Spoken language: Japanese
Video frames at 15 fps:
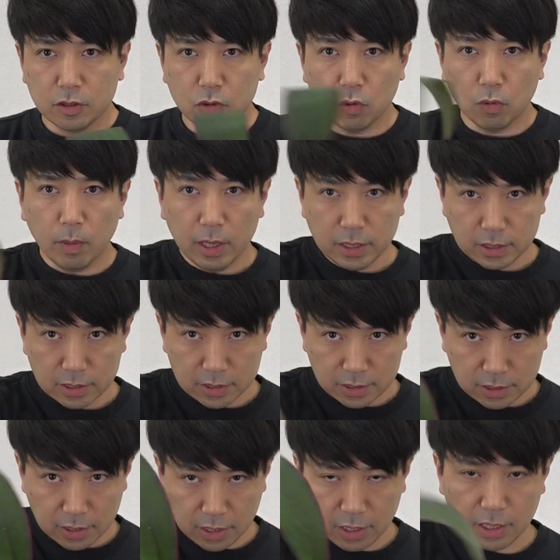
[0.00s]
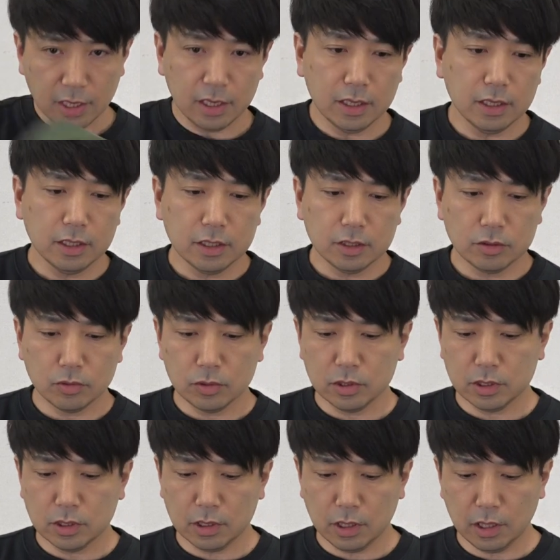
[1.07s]
伸ばして、そ
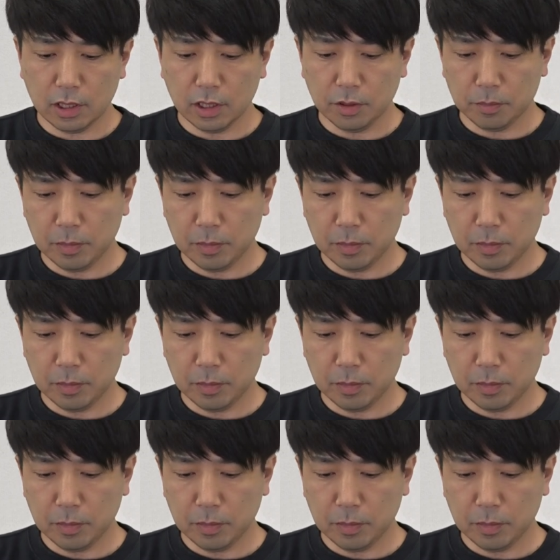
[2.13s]
して、